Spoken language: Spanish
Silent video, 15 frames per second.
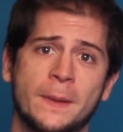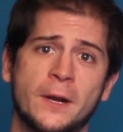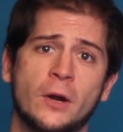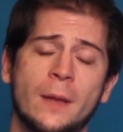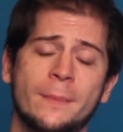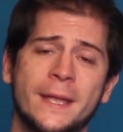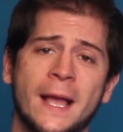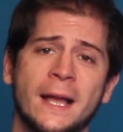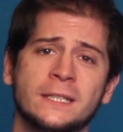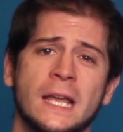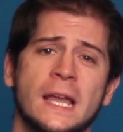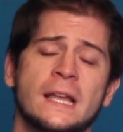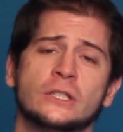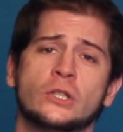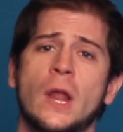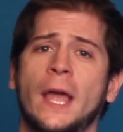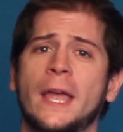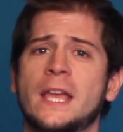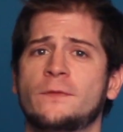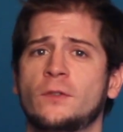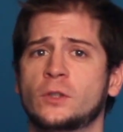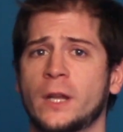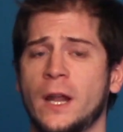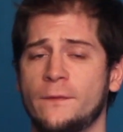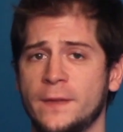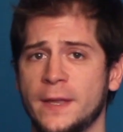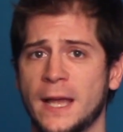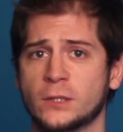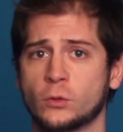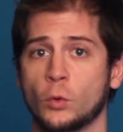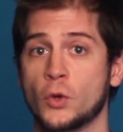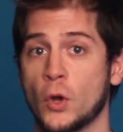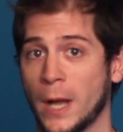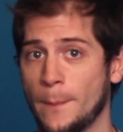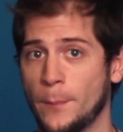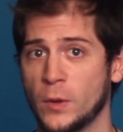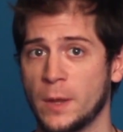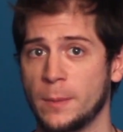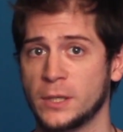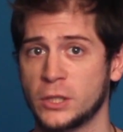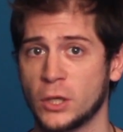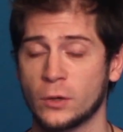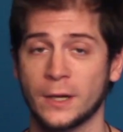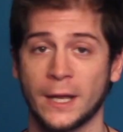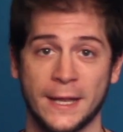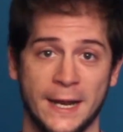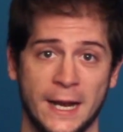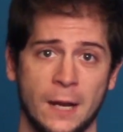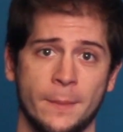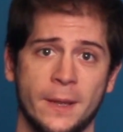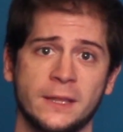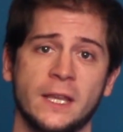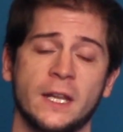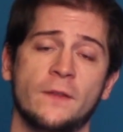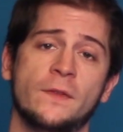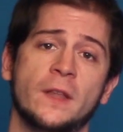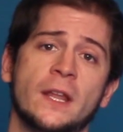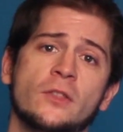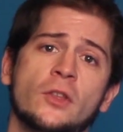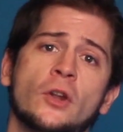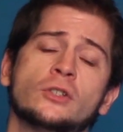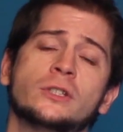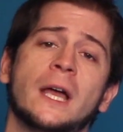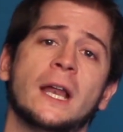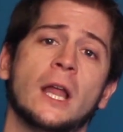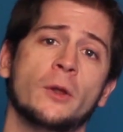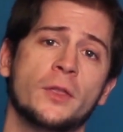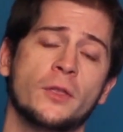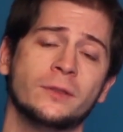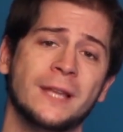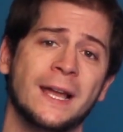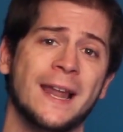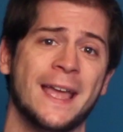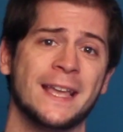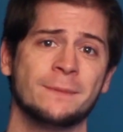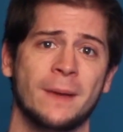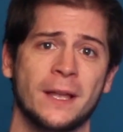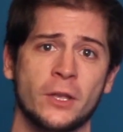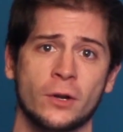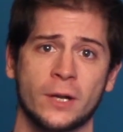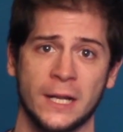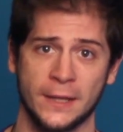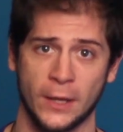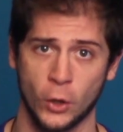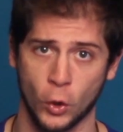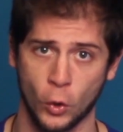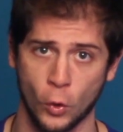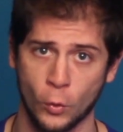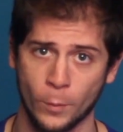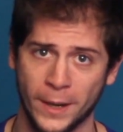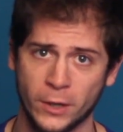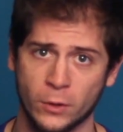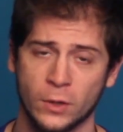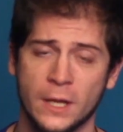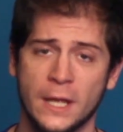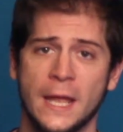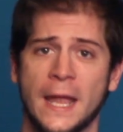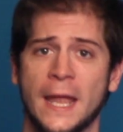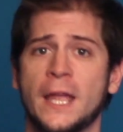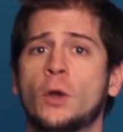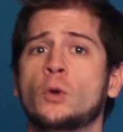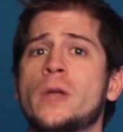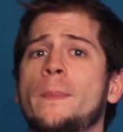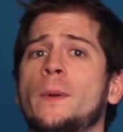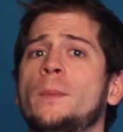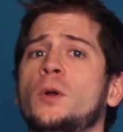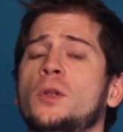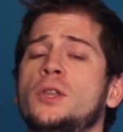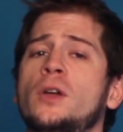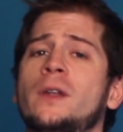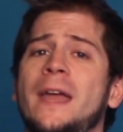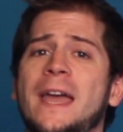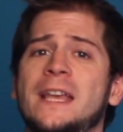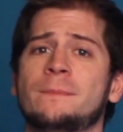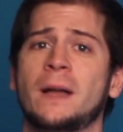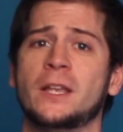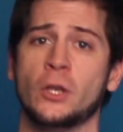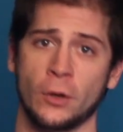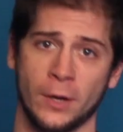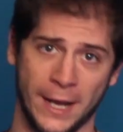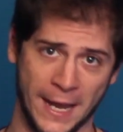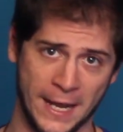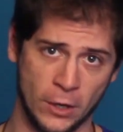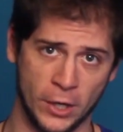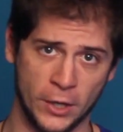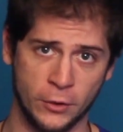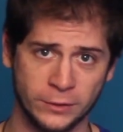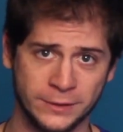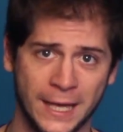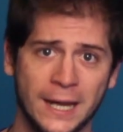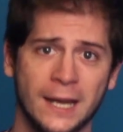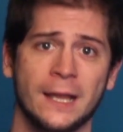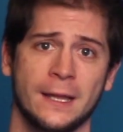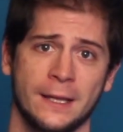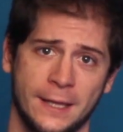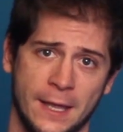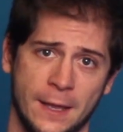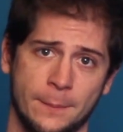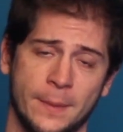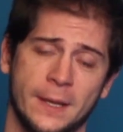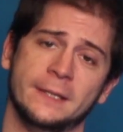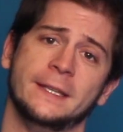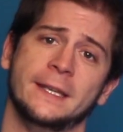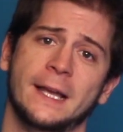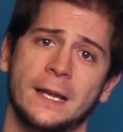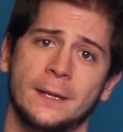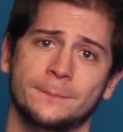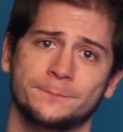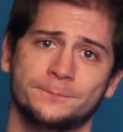panorámicas son aquellas fotografías cuyo campo de visión, generalmente refiriéndonos a la horizontal, es mayor que el del ojo humano y cuya proporción es mayor en horizontal que en vertical.